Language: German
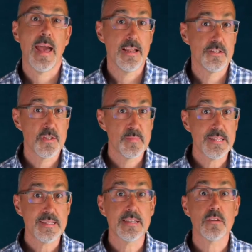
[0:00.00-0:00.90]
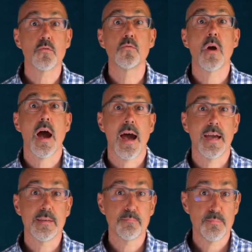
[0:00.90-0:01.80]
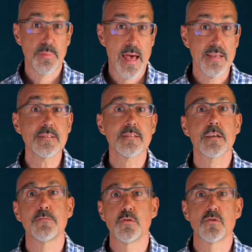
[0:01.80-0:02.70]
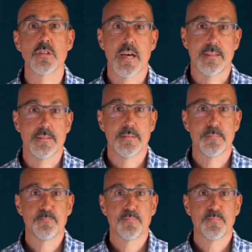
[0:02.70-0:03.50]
LGBTQI Plus gewünscht hat.